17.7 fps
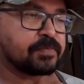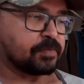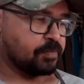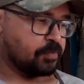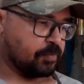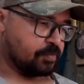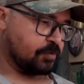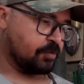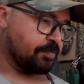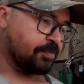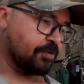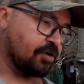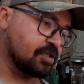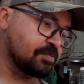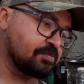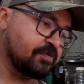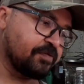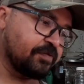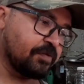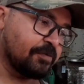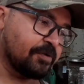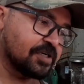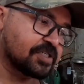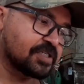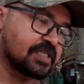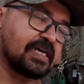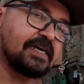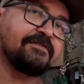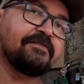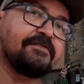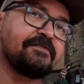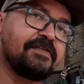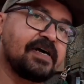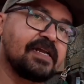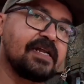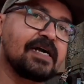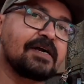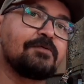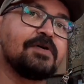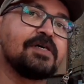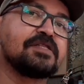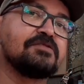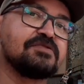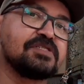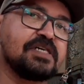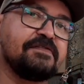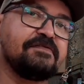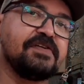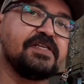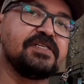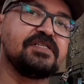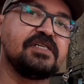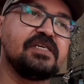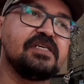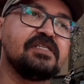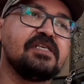No próximo eu vou mostrar, vou falar quanto eu já vendi,